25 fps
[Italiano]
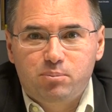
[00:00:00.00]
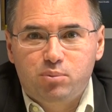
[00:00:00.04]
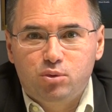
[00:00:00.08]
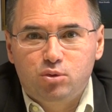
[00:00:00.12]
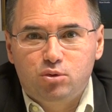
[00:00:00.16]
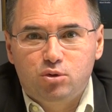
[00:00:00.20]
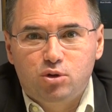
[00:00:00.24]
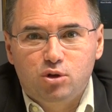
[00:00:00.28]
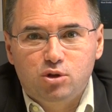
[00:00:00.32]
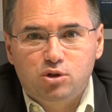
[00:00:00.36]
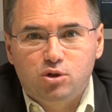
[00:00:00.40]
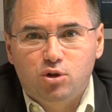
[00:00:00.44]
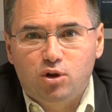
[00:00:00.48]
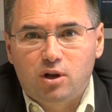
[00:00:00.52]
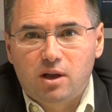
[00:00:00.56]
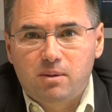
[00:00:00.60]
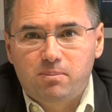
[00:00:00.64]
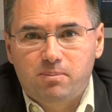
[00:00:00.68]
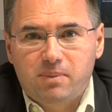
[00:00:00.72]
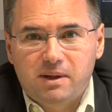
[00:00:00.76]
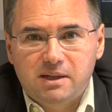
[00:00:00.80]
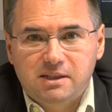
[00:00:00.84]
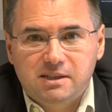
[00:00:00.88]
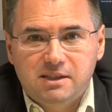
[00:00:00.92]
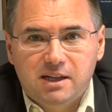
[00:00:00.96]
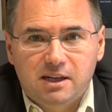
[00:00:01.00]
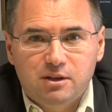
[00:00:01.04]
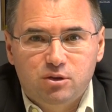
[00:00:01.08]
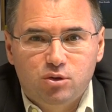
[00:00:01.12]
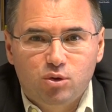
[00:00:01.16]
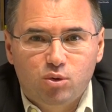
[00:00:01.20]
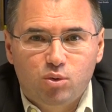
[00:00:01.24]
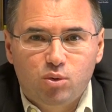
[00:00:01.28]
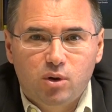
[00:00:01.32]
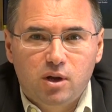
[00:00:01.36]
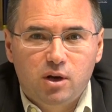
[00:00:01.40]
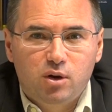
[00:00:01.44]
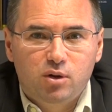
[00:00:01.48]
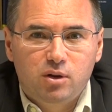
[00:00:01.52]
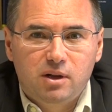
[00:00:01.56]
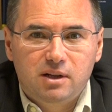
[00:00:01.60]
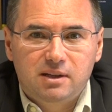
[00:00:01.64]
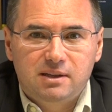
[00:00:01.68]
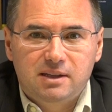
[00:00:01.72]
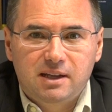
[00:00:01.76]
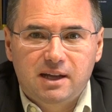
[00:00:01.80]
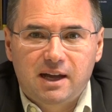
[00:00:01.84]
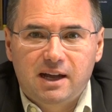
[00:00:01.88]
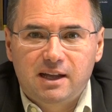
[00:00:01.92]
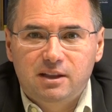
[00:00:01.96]
piuttosto che in passato quello
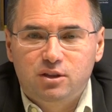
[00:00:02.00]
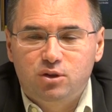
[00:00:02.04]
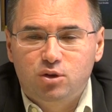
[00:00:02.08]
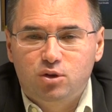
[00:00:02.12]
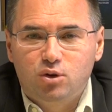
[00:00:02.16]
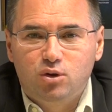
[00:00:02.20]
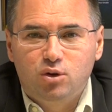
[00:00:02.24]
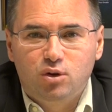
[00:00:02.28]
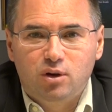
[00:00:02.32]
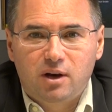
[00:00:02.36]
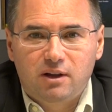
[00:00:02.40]
del teatro